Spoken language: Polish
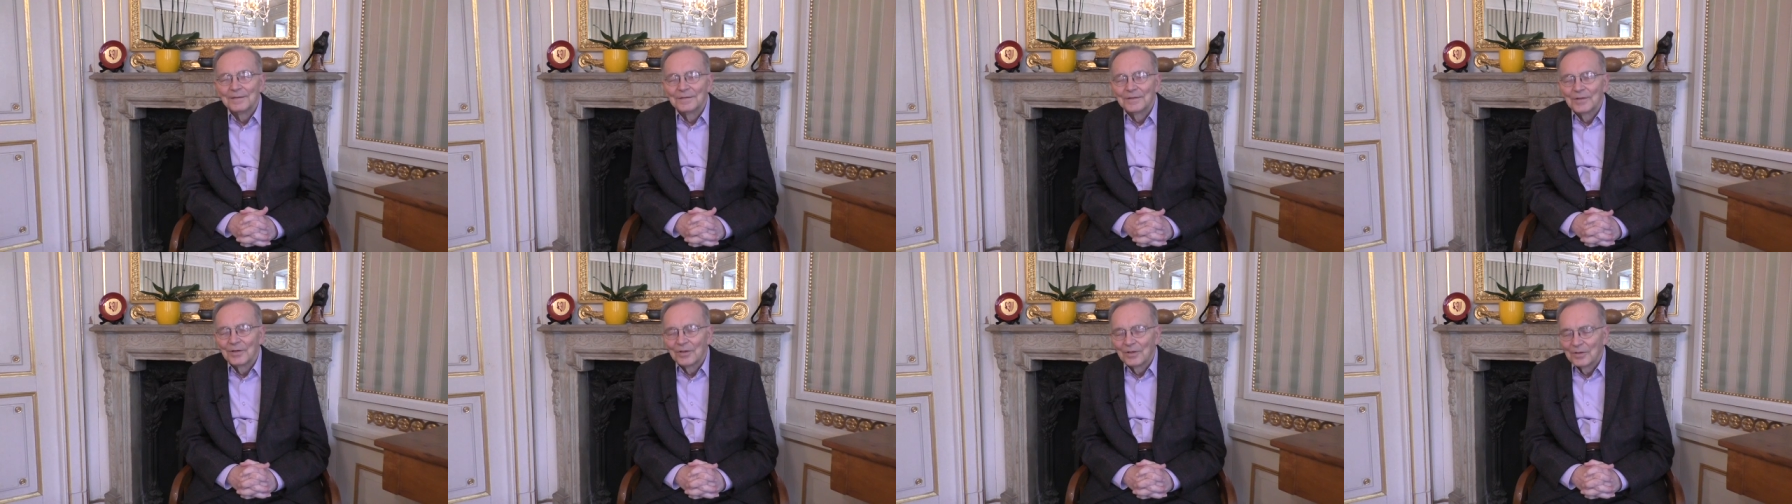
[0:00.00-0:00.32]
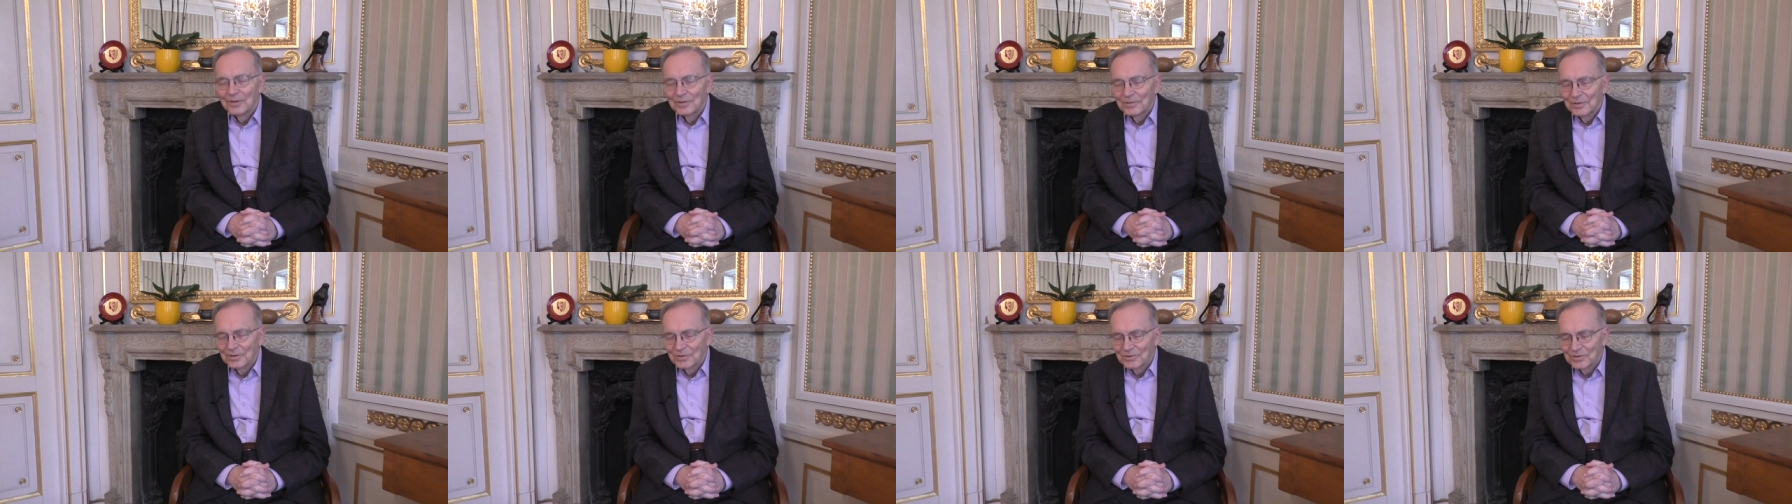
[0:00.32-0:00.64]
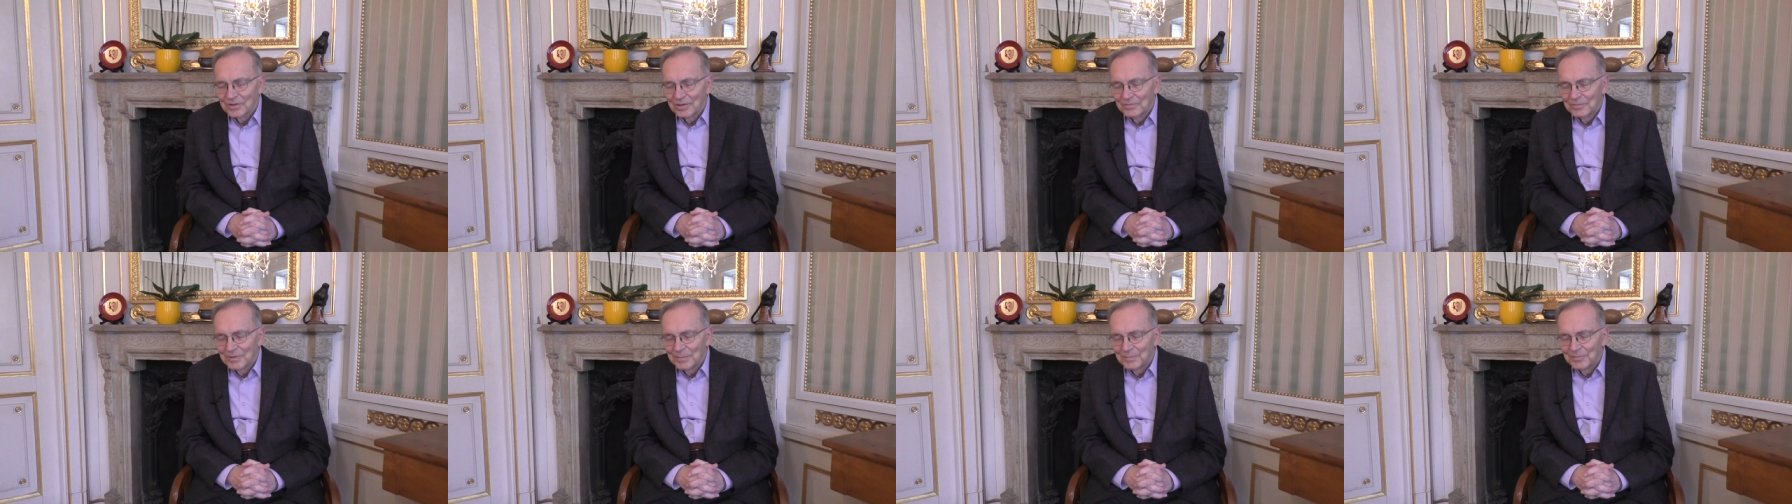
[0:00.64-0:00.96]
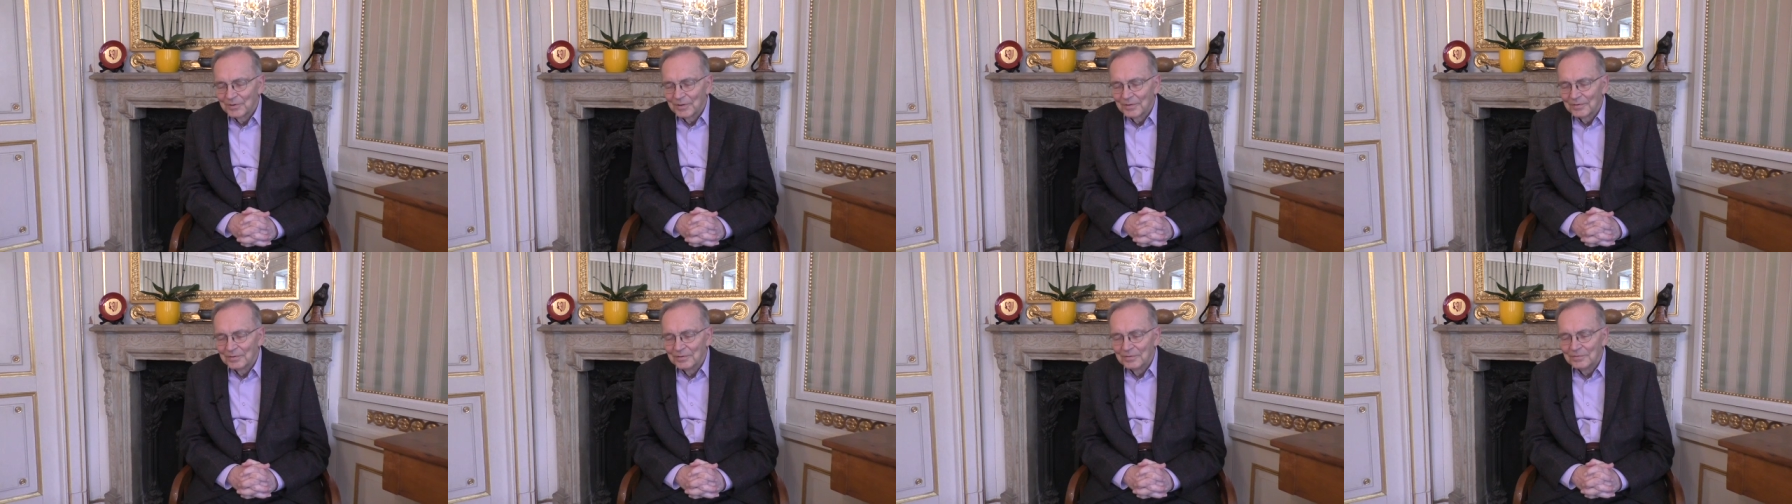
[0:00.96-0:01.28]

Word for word: to doszedłem do